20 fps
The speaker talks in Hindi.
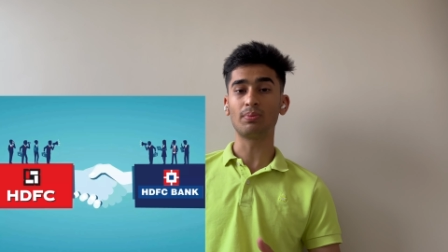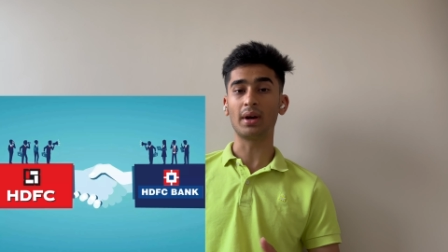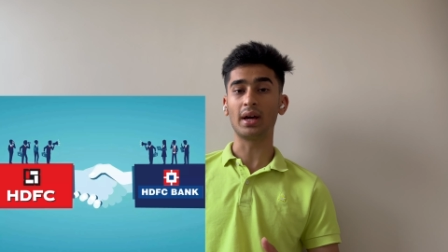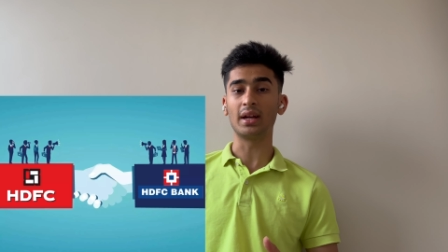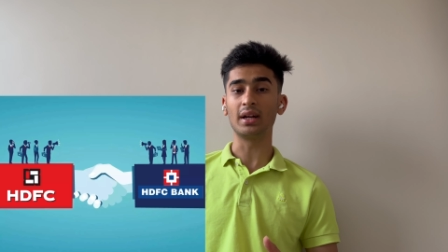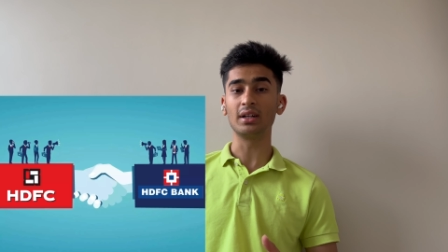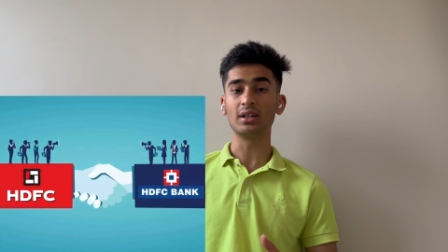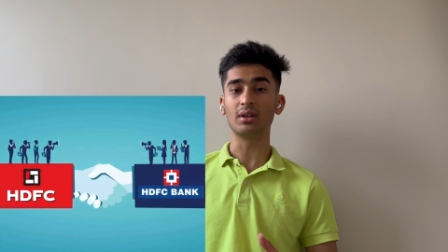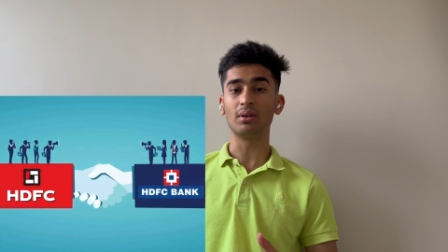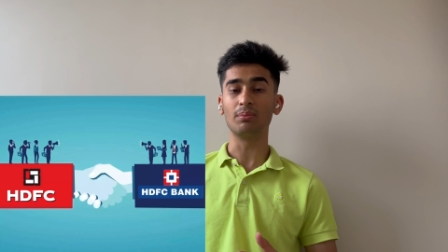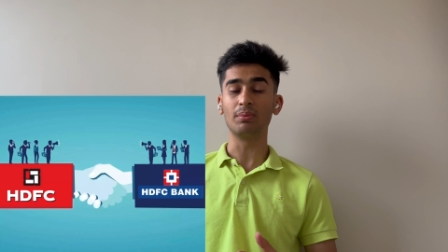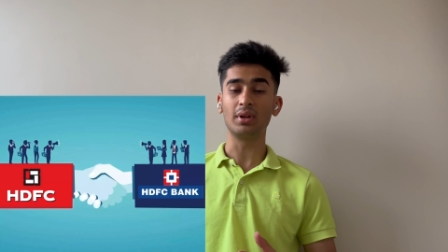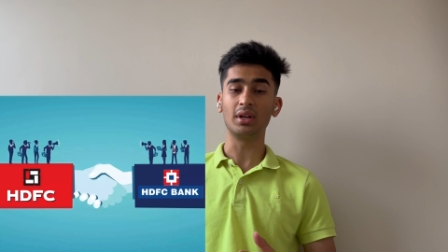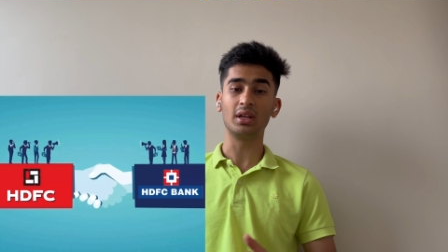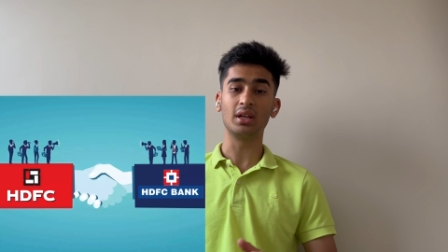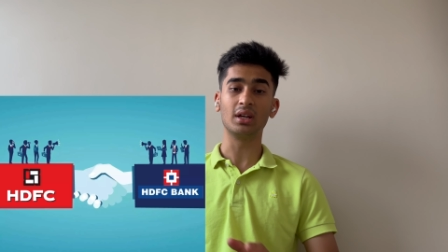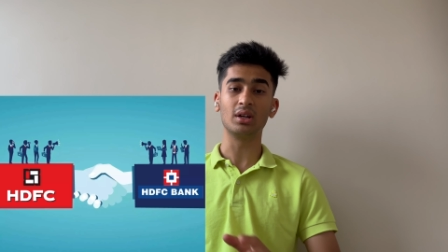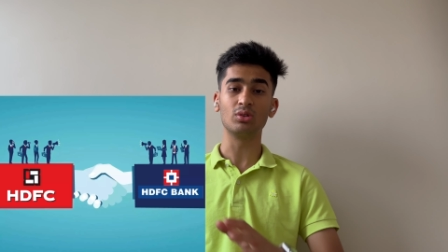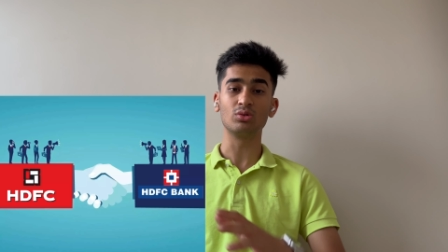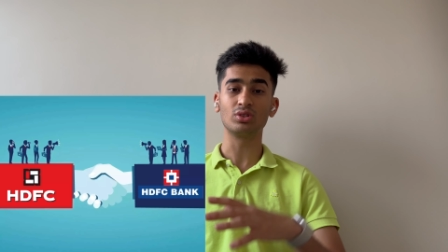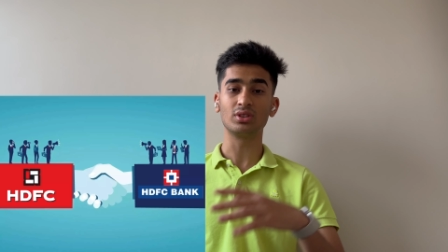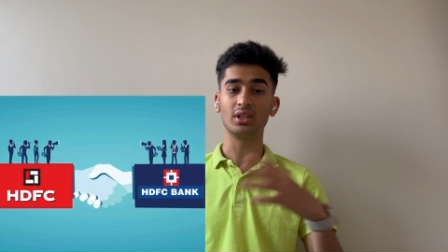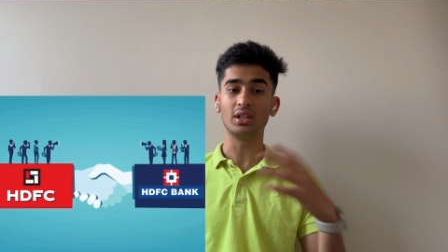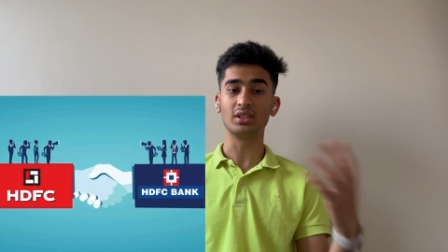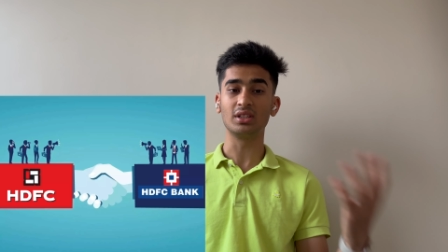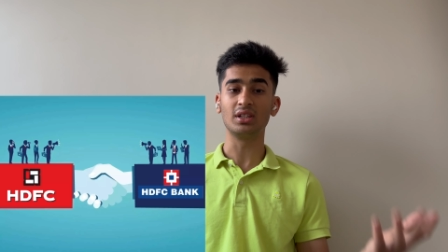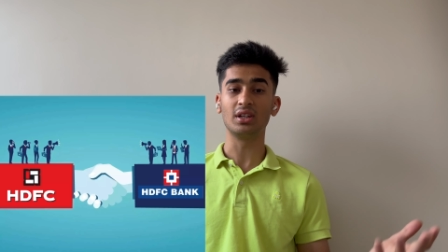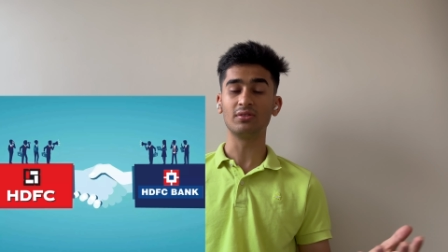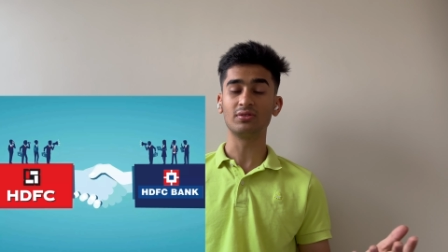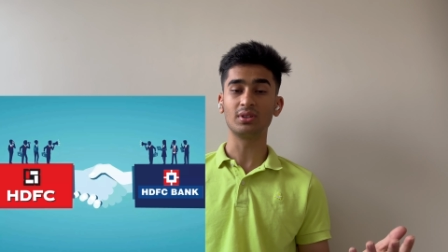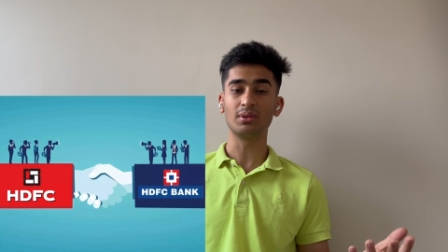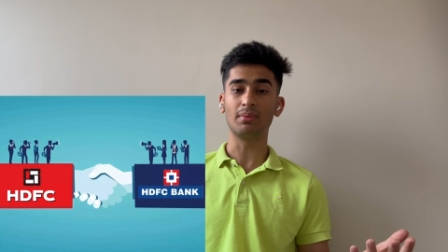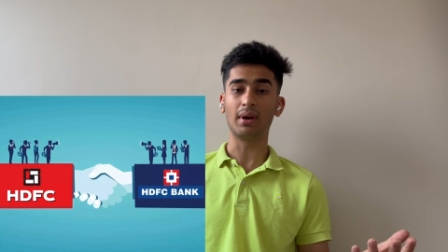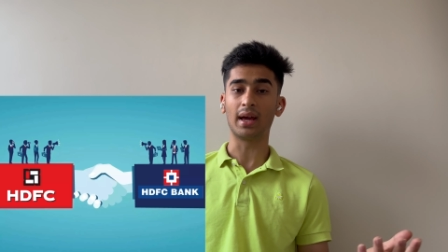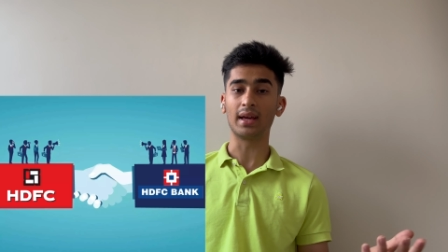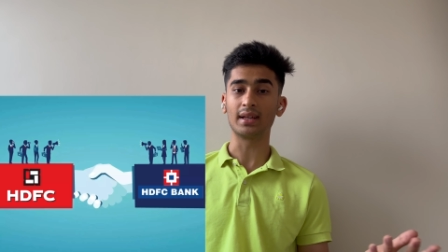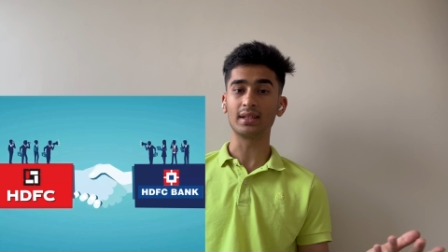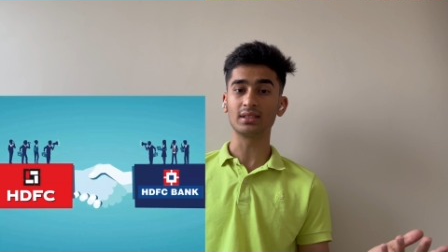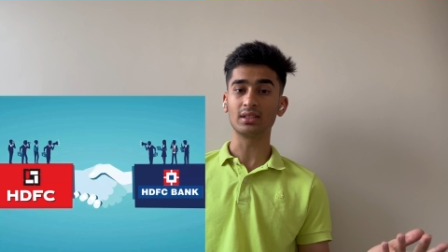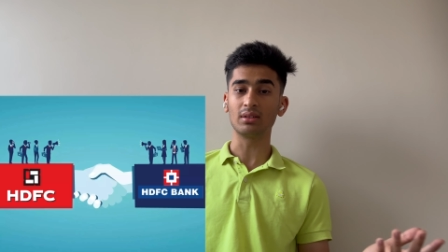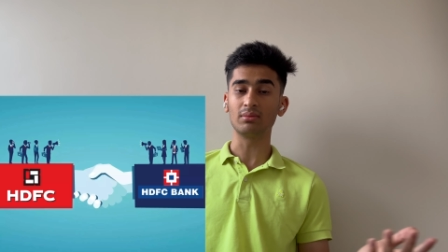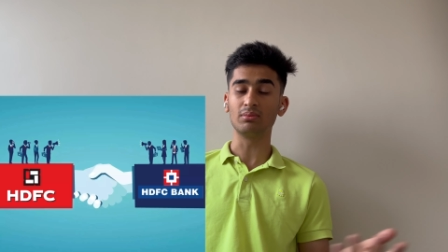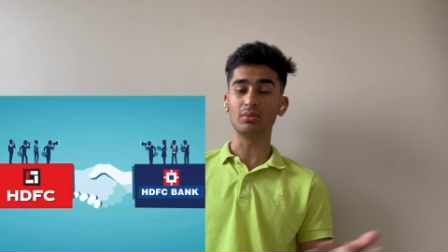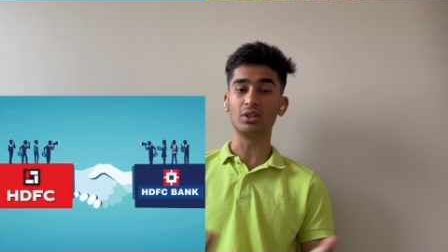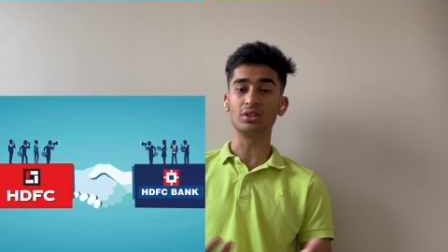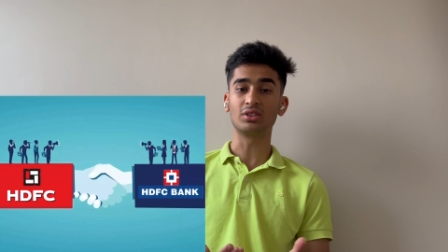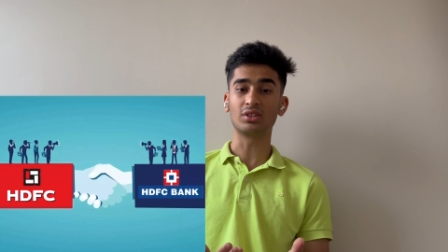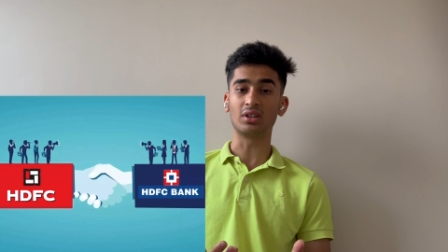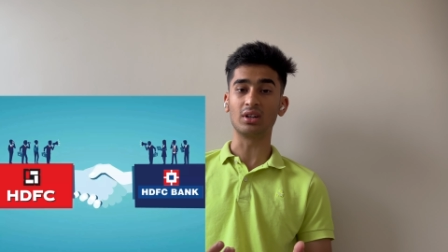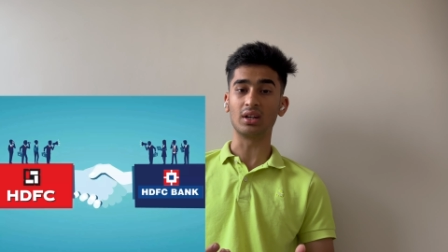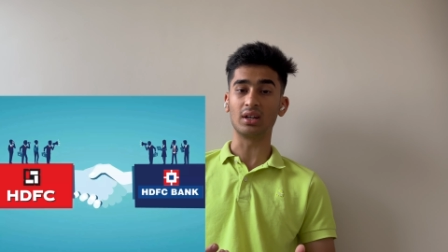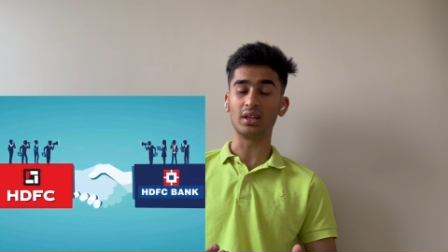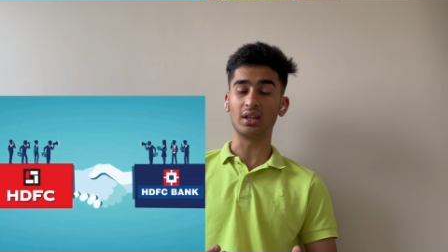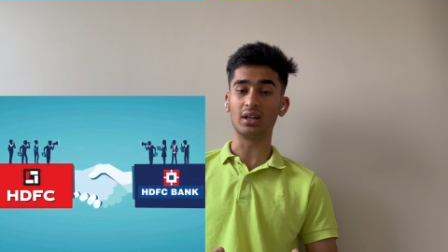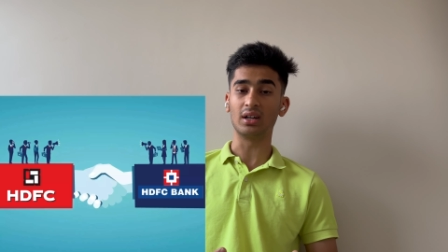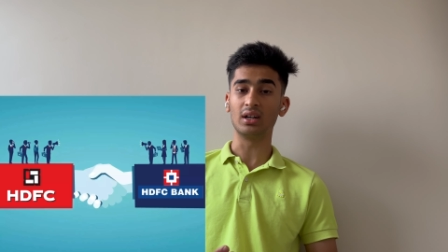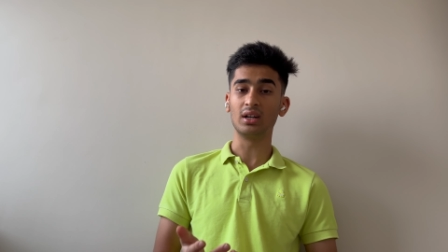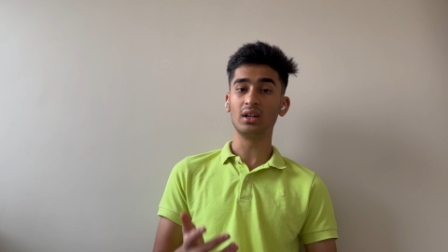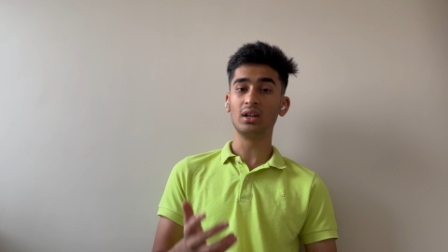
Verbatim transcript: पेरेंट कंपनी है उसने एच डी एफ सी बैंक के साथ मर्ज कर लिया